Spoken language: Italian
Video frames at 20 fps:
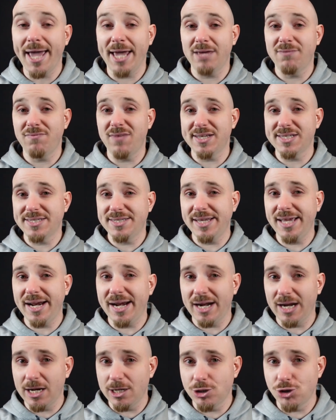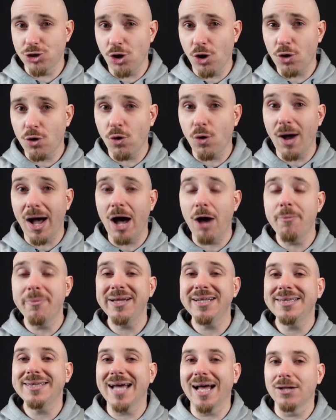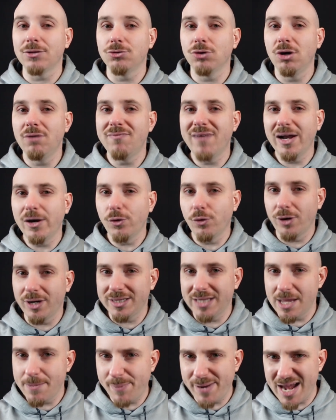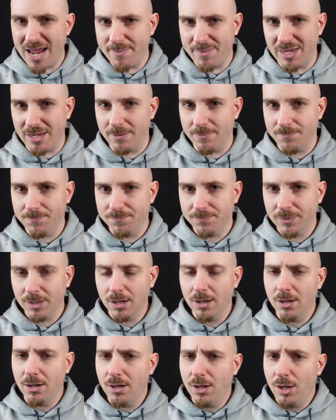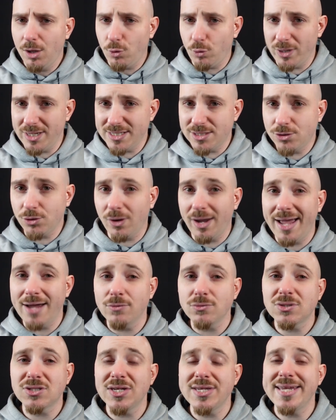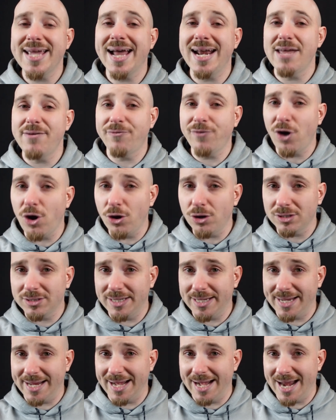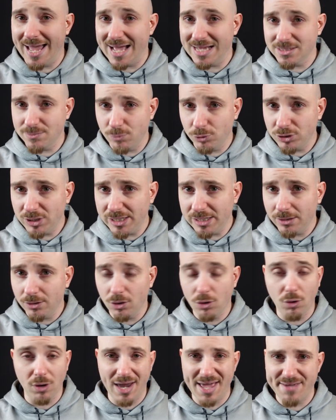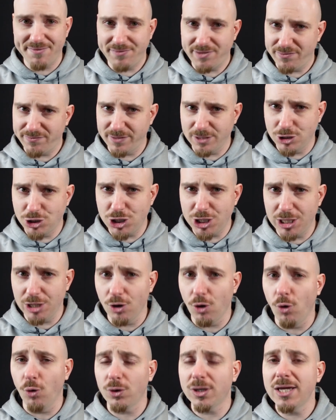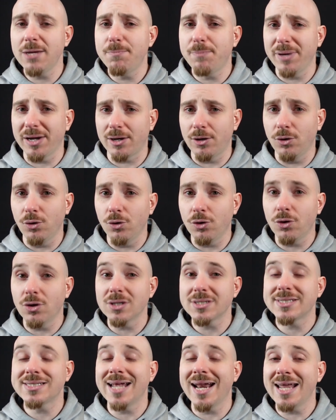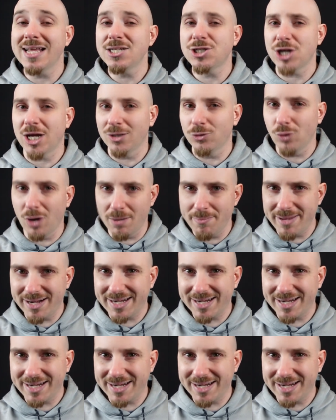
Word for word: è investire nel gioco aumentando il valore dei premi. Questo è un segnale forte che la Asmodee o la FFG o chi per loro sta lanciando al